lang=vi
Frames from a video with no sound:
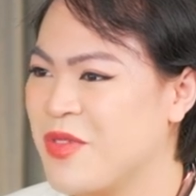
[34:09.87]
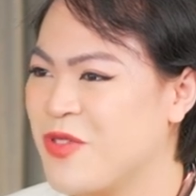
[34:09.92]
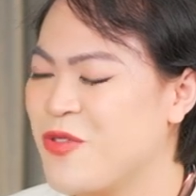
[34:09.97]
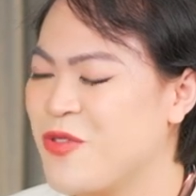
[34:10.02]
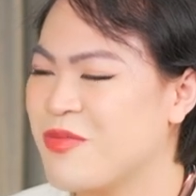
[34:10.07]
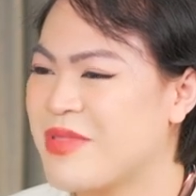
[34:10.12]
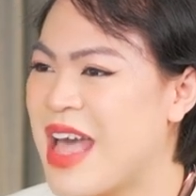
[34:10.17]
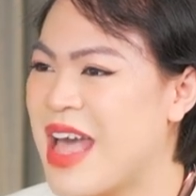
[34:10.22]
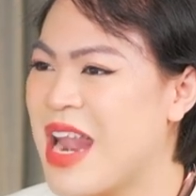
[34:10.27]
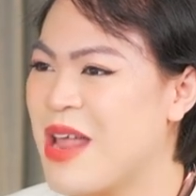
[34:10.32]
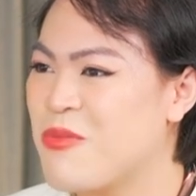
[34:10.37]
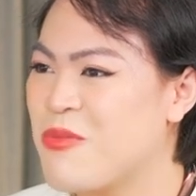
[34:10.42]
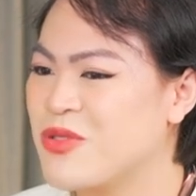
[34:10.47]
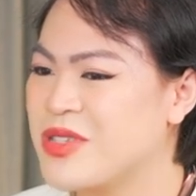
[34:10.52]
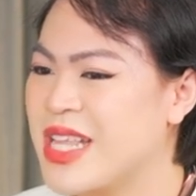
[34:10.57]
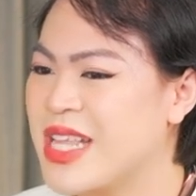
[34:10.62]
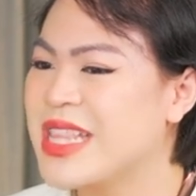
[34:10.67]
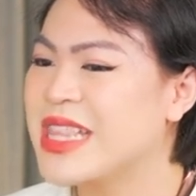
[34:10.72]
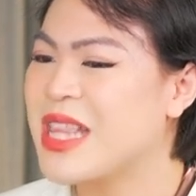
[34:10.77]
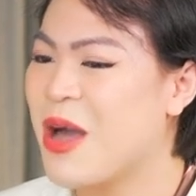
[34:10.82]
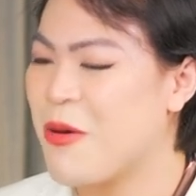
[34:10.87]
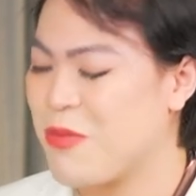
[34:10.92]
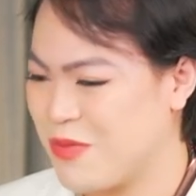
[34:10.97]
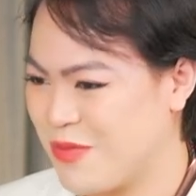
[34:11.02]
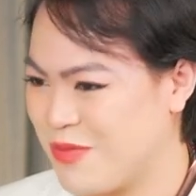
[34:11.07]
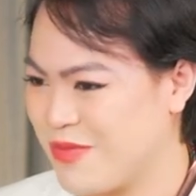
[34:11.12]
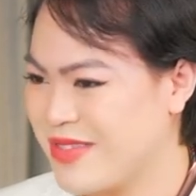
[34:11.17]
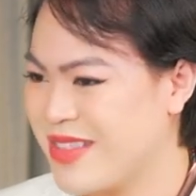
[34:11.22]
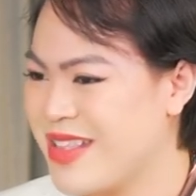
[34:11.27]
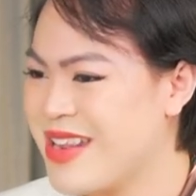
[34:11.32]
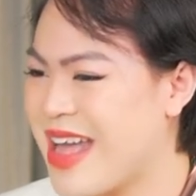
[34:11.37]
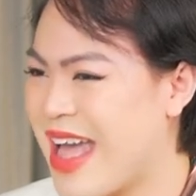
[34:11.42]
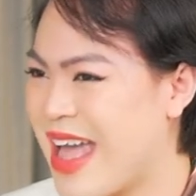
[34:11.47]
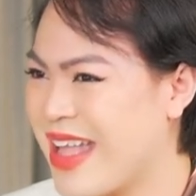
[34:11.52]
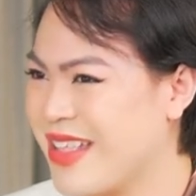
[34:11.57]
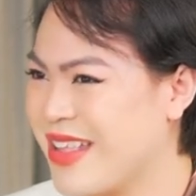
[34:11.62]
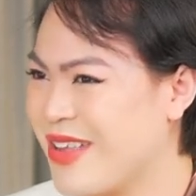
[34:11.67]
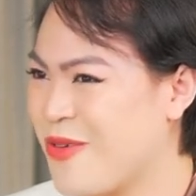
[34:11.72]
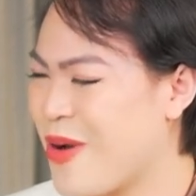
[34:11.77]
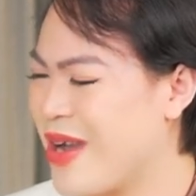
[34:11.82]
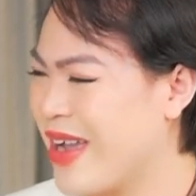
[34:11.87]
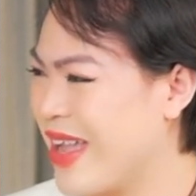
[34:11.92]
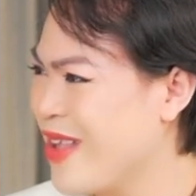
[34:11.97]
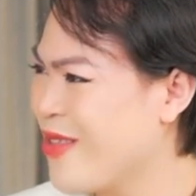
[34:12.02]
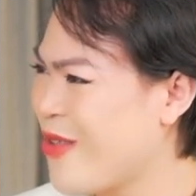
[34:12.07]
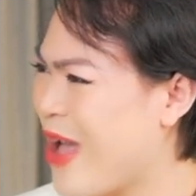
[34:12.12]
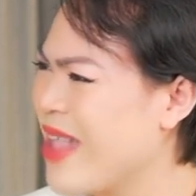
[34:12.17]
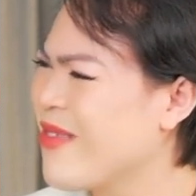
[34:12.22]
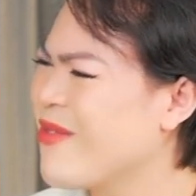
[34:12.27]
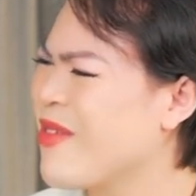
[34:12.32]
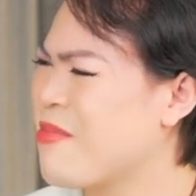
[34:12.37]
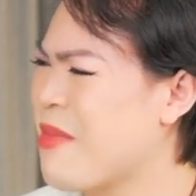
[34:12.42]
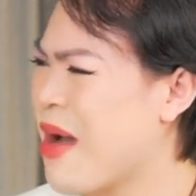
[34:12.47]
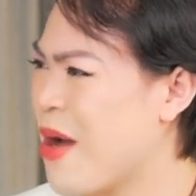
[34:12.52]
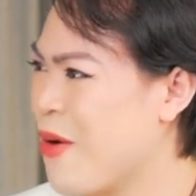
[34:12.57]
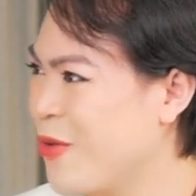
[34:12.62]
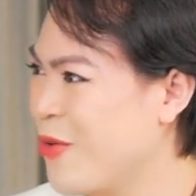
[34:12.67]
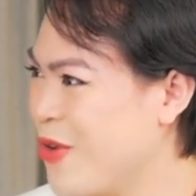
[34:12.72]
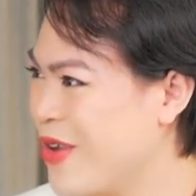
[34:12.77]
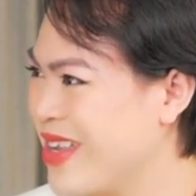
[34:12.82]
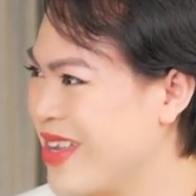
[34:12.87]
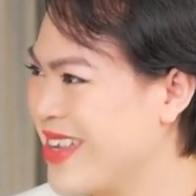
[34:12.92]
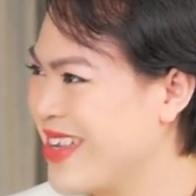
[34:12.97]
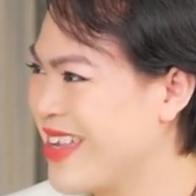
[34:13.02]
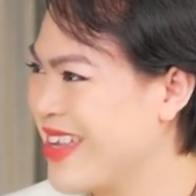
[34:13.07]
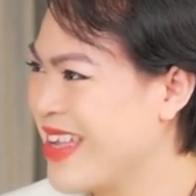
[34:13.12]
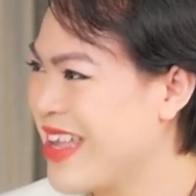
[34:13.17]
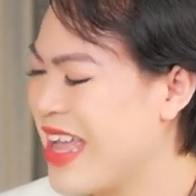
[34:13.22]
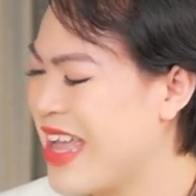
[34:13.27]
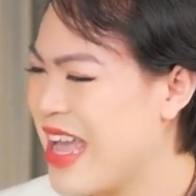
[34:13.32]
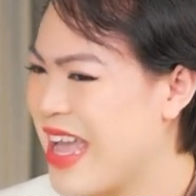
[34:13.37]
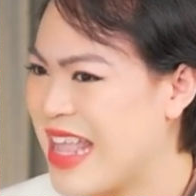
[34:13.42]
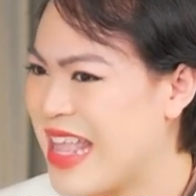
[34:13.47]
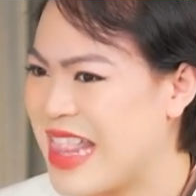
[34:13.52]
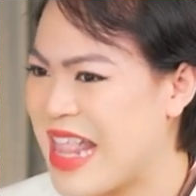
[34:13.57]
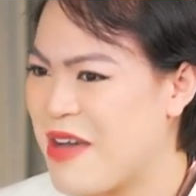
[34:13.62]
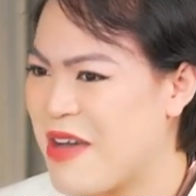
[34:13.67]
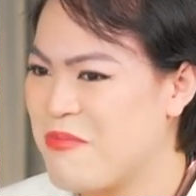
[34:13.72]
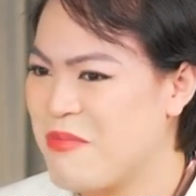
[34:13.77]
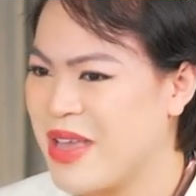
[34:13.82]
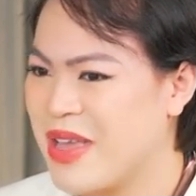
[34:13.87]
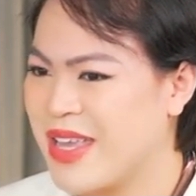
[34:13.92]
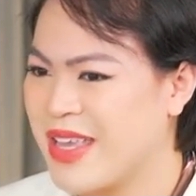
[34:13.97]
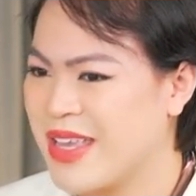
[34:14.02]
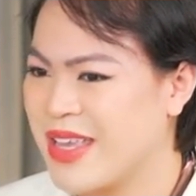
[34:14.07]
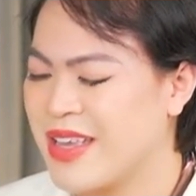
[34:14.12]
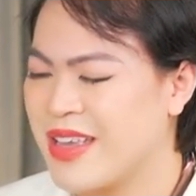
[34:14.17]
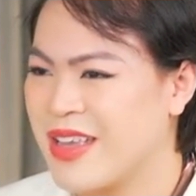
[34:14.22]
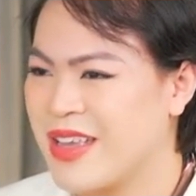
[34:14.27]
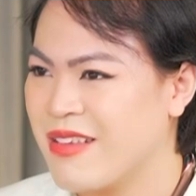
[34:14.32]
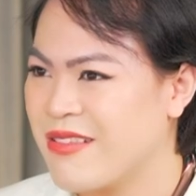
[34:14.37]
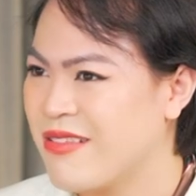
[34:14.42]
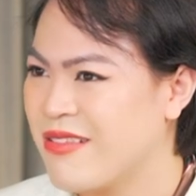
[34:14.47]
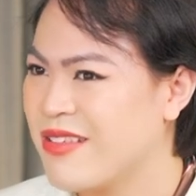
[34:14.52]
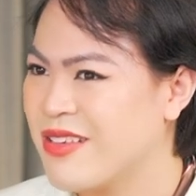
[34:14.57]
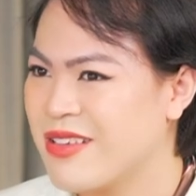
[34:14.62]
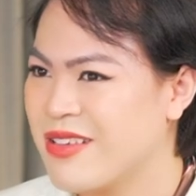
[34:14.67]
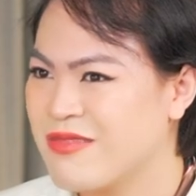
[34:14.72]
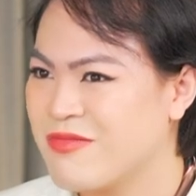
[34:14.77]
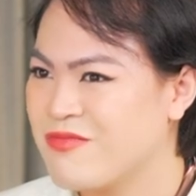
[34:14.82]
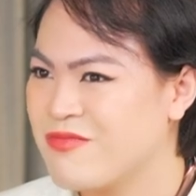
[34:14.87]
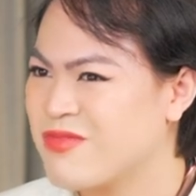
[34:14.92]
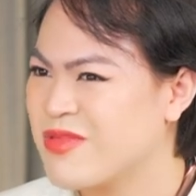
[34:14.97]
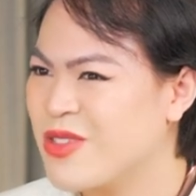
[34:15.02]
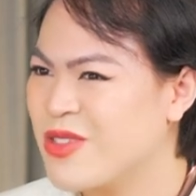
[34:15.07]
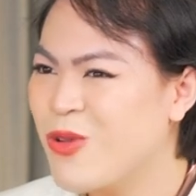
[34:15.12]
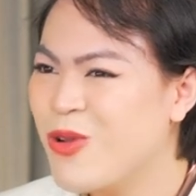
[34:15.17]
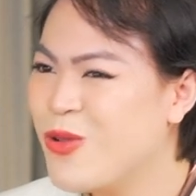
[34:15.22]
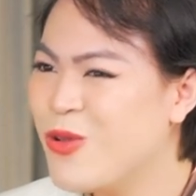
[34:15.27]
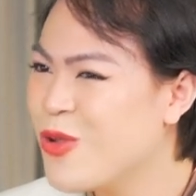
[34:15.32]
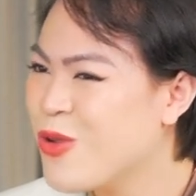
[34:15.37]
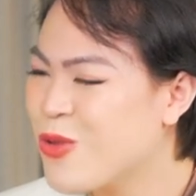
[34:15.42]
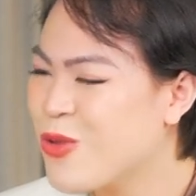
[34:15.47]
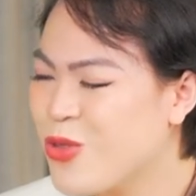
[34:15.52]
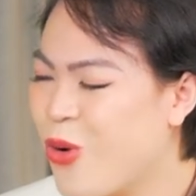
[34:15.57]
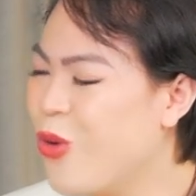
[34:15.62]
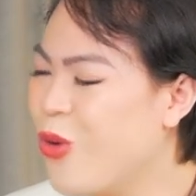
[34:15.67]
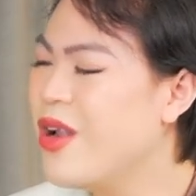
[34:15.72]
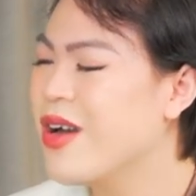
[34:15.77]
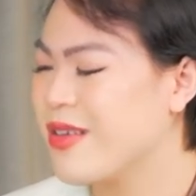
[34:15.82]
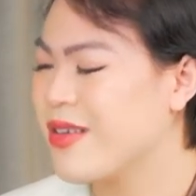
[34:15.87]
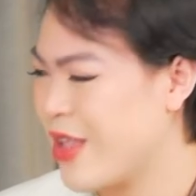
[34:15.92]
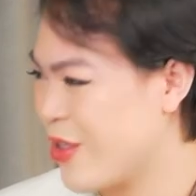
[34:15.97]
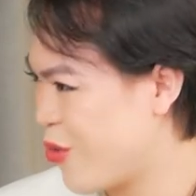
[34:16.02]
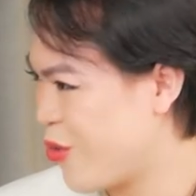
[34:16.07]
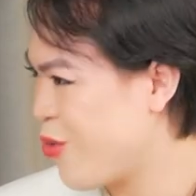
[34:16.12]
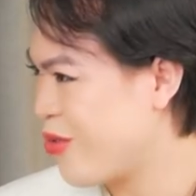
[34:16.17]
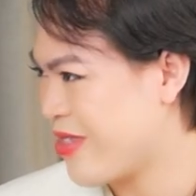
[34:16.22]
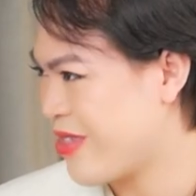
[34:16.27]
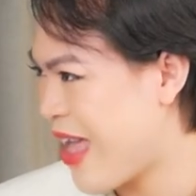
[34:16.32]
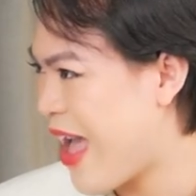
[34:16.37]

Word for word: chúng ta là một dân tộc tức là hoàng nghĩa nó ăn vào máu rồi là mình luôn luôn nỗ lực để tồn